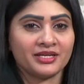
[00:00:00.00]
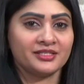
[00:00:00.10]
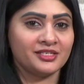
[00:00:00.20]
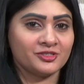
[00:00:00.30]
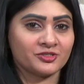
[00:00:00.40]

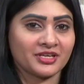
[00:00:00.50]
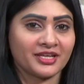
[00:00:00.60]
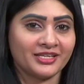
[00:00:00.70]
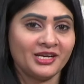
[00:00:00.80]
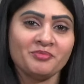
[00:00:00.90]
పదార్థాలు చూసాం
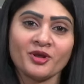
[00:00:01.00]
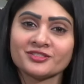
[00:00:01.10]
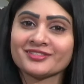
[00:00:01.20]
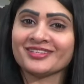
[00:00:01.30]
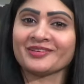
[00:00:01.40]
కదండి
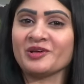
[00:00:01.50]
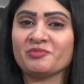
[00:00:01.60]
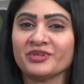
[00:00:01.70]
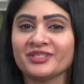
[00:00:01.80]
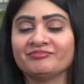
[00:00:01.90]
ప్రాసెస్లోకి
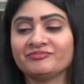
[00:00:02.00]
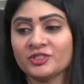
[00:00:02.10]
వెళ్ళిపోదాం